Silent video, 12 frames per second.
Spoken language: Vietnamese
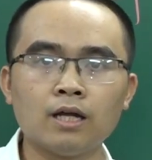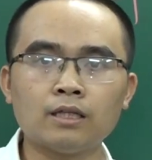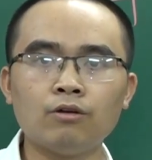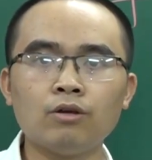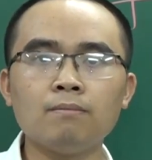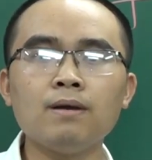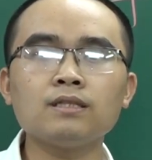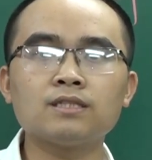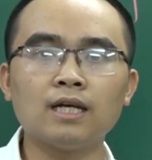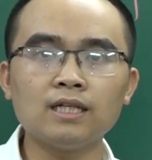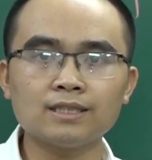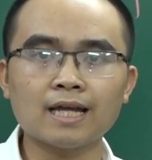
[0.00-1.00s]
thầy Huy biết
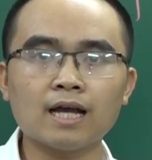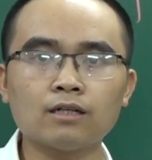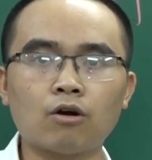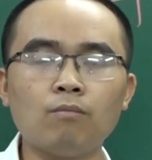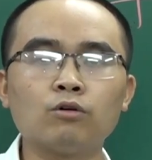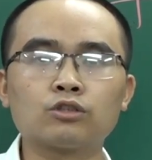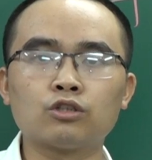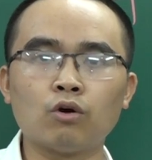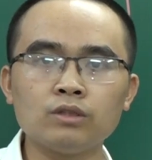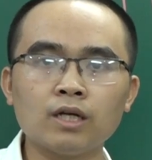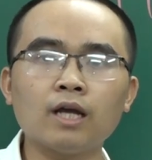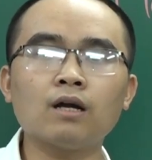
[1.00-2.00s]
chính xác có một
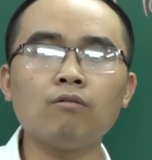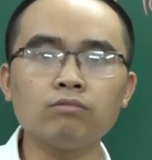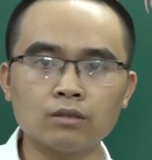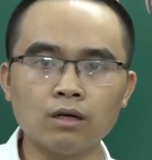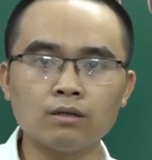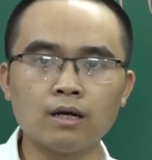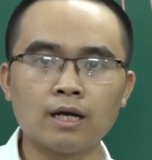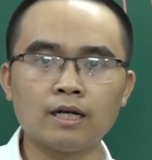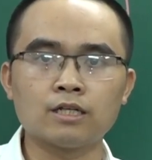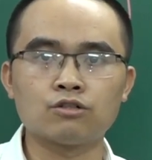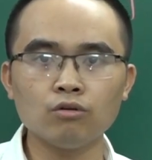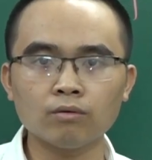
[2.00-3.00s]
số những cái công thức
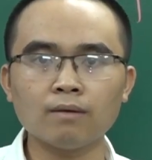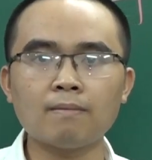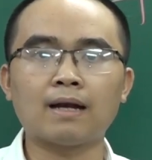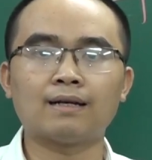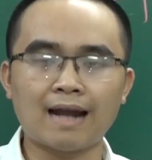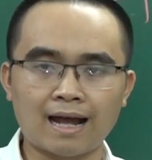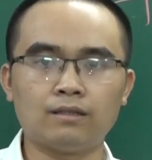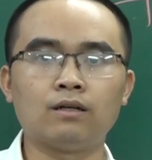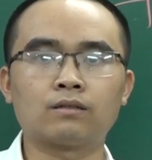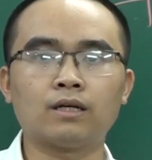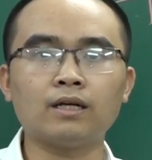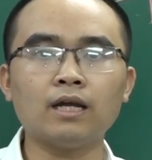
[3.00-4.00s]
để giúp các bạn đạt
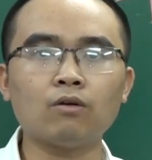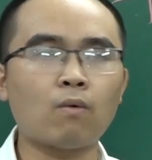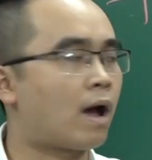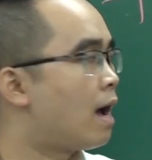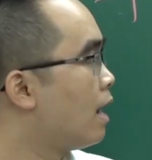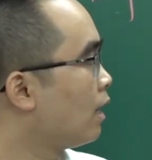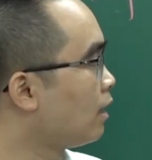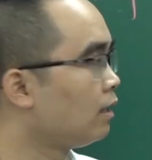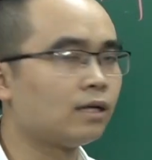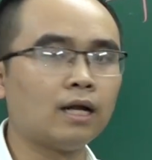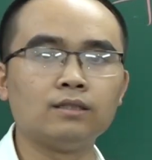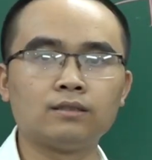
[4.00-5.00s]
được cái kết quả
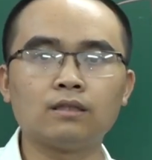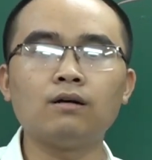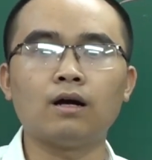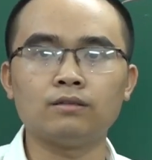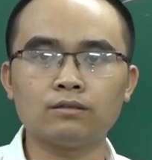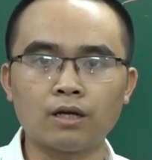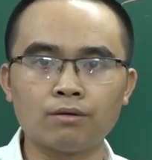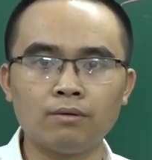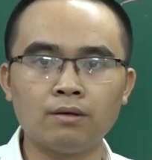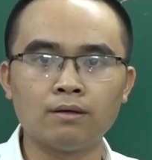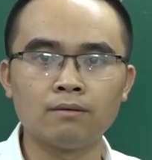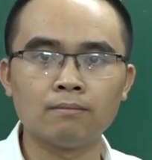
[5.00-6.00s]
gần gần tựa như thầy
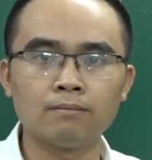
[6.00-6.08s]
Huy,